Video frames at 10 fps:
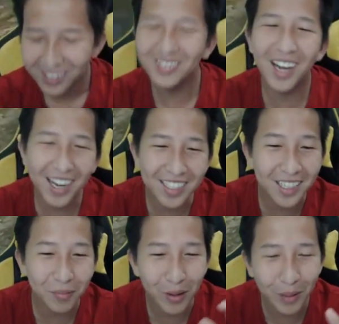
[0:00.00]
Udah guys ya
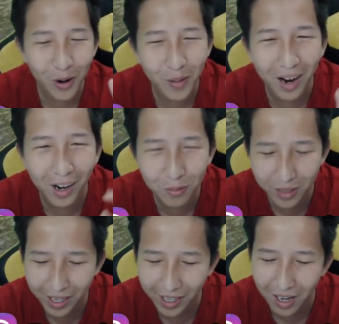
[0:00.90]
teman-teman gue pada noob,
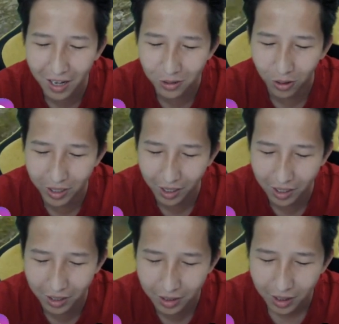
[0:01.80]
jadi kita langsung aja
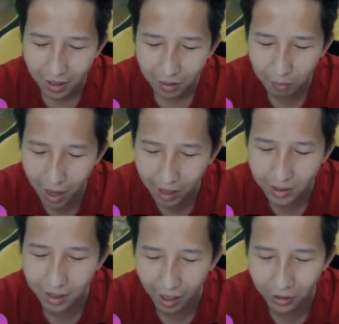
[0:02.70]
ke bug
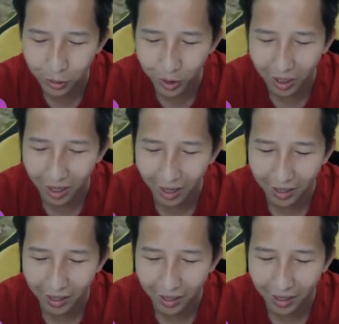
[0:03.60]
selanjutnya.